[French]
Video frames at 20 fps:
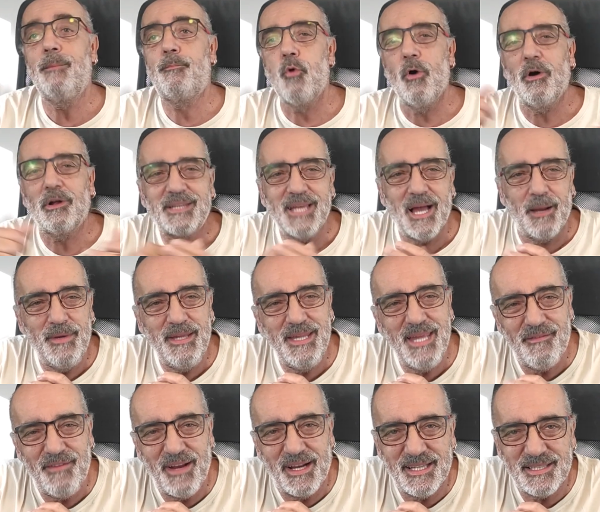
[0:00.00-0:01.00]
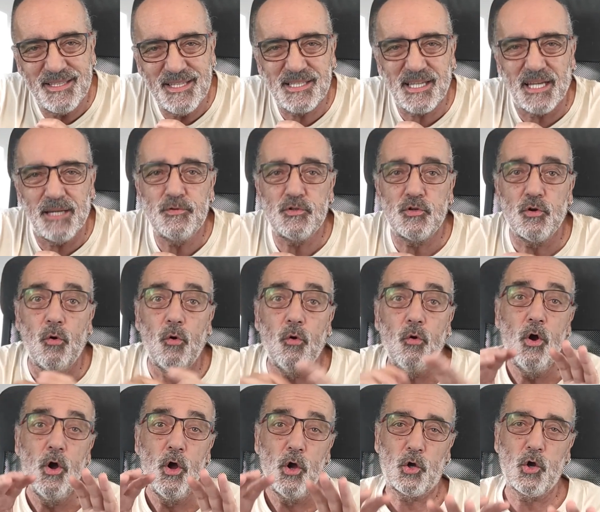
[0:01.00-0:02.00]
Et pour en terminer avec la description,
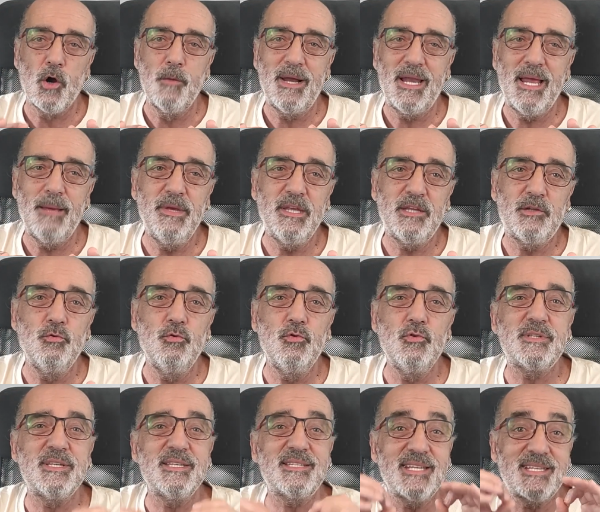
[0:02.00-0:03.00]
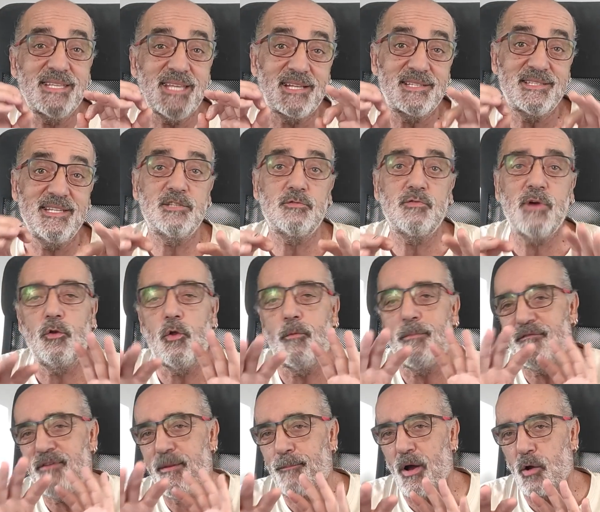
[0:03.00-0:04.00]
comme à l'habitude, si cet accessoire ne
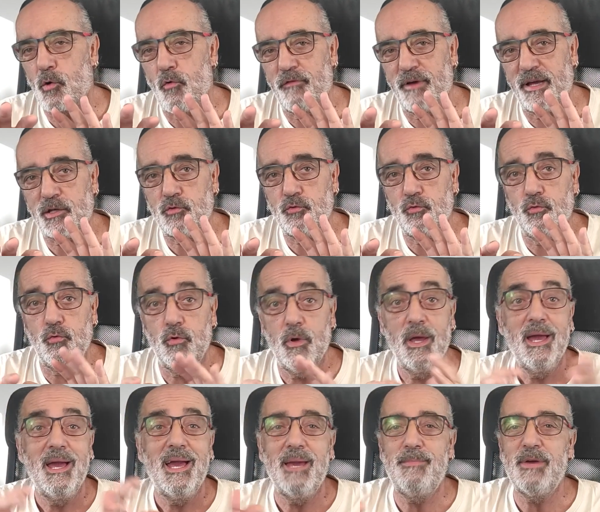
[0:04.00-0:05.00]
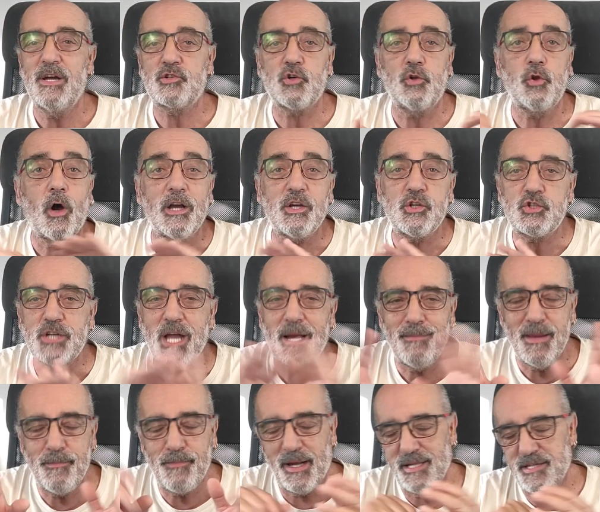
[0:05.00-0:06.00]
m'avait pas convaincu, eh bien j'en aurais
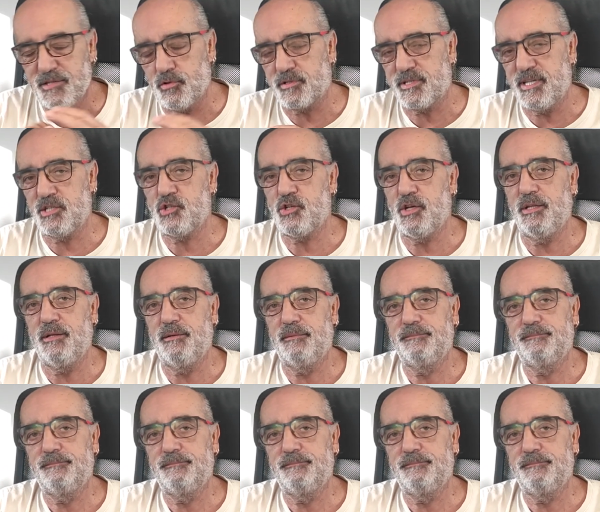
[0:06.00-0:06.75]
jamais parlé sur cette chaîne.